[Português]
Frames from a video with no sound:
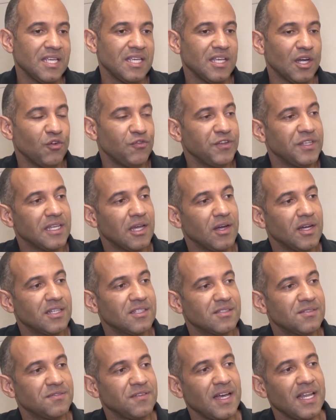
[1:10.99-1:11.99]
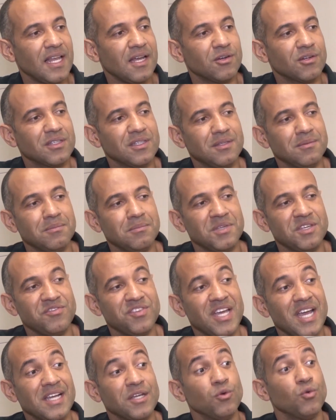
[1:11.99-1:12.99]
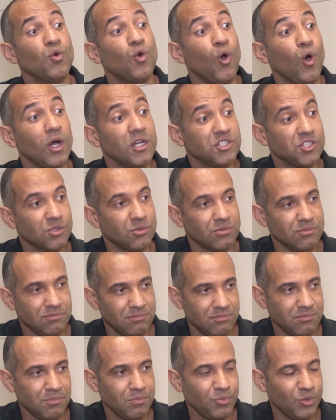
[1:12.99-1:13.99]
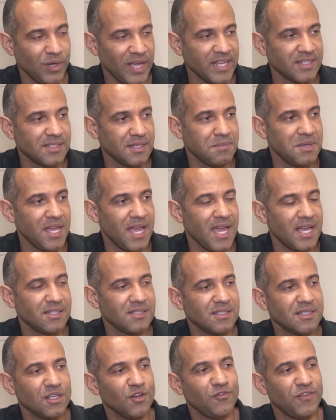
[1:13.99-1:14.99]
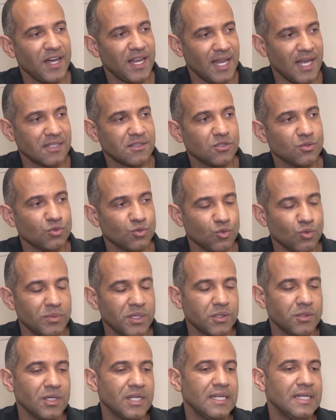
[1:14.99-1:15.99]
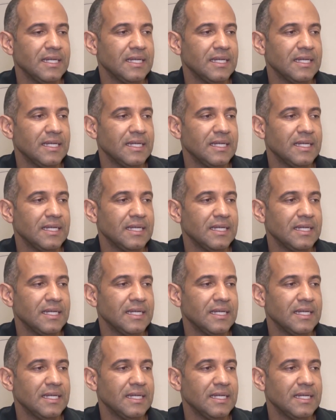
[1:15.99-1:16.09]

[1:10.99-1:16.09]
E ao final eles falaram que me enviariam um código por SMS que eu falasse o número